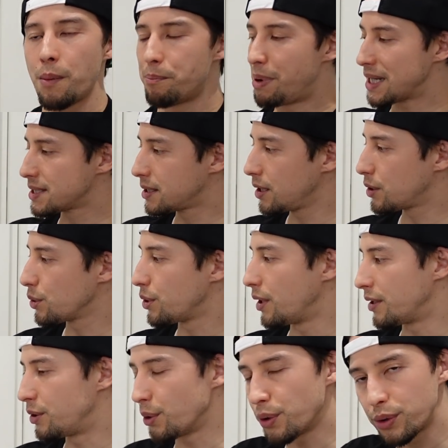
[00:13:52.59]
バスケットで
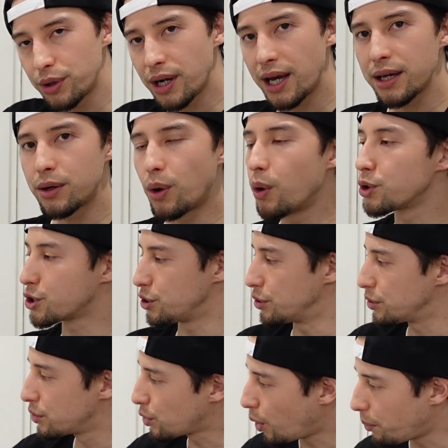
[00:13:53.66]
はどのぐらい攻守
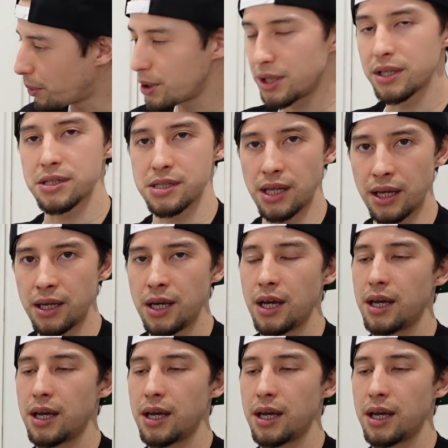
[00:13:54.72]
ともにですね、